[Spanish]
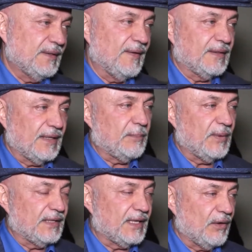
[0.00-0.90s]
de verdad ha
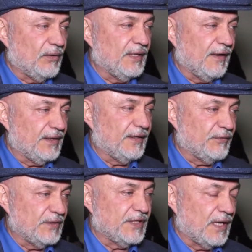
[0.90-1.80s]
aplicado y ha
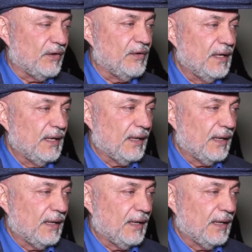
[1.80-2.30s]
beneficiado